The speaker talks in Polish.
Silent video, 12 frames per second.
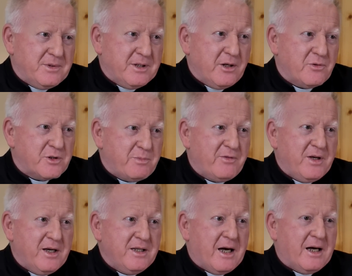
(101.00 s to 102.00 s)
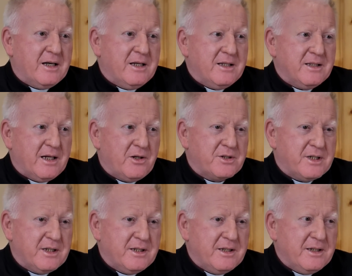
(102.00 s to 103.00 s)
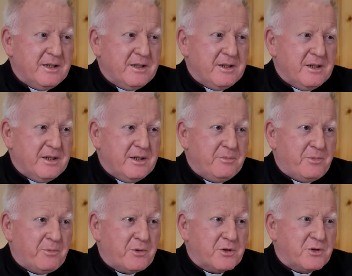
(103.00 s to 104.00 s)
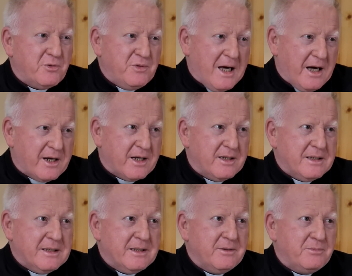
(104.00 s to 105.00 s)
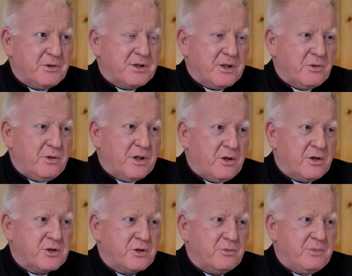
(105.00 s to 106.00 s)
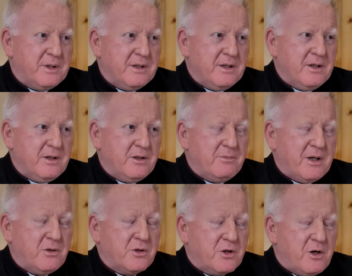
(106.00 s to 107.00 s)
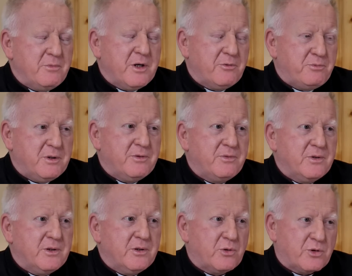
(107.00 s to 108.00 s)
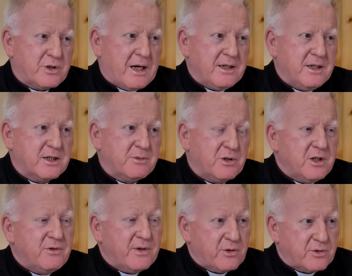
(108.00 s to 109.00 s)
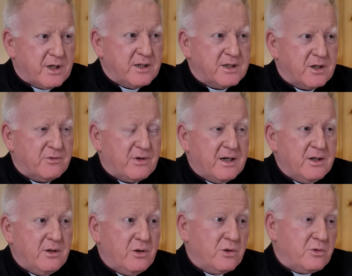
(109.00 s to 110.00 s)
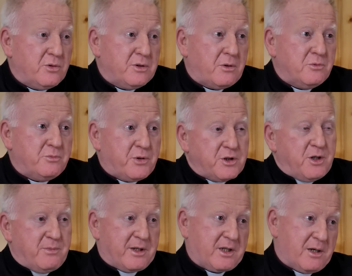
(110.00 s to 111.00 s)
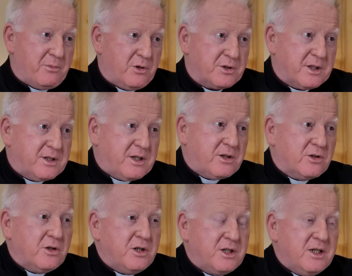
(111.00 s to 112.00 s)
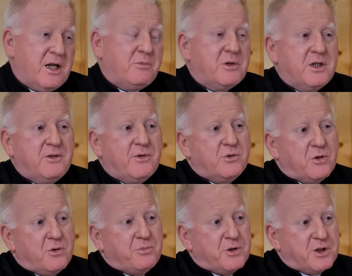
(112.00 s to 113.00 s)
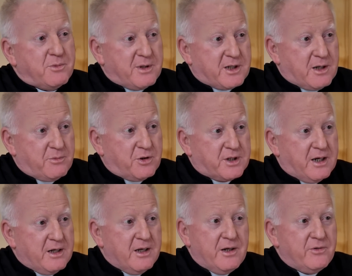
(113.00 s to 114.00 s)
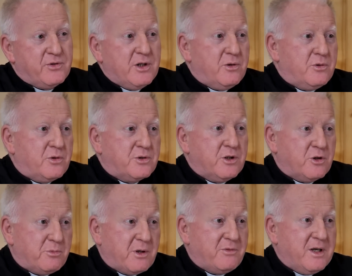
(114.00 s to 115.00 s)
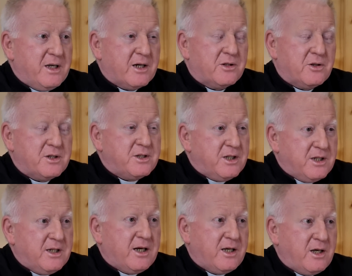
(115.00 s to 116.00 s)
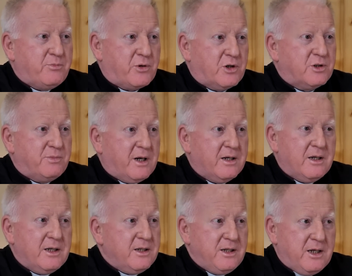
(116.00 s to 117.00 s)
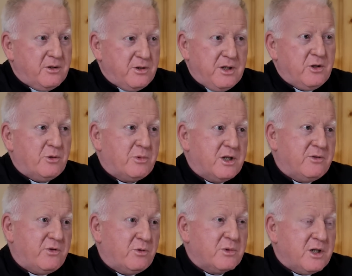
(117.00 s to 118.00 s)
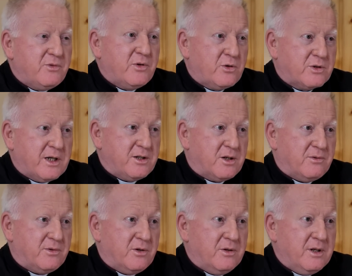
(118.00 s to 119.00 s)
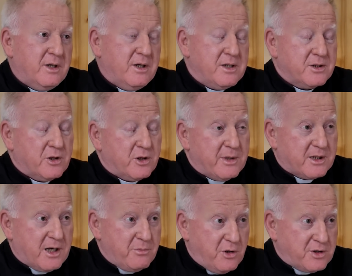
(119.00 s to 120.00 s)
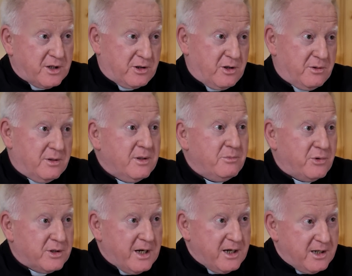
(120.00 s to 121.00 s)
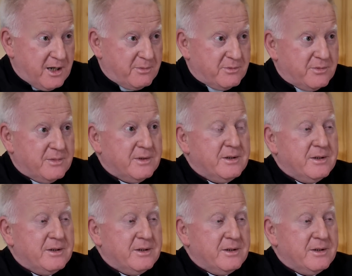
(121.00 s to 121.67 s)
dziejów zbawienia, na losy y, po prostu wiary poszczególnych osób, no ma ogromny wpływ różaniec, modlitwa różańcowa, o którą prosi Matka Boża. Zresztą to jedyna modlitwa, o którą prosi Matka Boża. W tylu różnych objawieniach to jest jedyna jej prośba. Nie o inną modlitwę, o modlitwę różańcową. Skoro Matka Boża to podaje nam